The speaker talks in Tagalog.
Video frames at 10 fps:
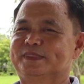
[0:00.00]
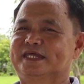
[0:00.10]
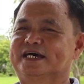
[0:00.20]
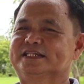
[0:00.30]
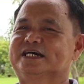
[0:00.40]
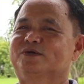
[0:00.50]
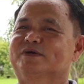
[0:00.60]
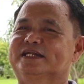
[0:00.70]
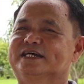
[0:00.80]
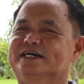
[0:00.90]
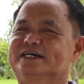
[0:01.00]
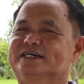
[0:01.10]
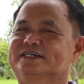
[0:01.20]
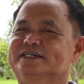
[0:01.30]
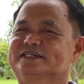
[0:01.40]
tinatawag na
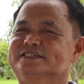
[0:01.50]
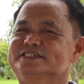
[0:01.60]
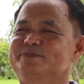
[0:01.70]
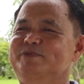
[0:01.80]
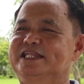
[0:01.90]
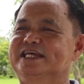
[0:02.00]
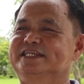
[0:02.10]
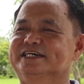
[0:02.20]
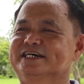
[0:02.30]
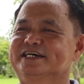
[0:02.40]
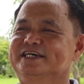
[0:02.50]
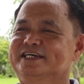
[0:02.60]
similya niya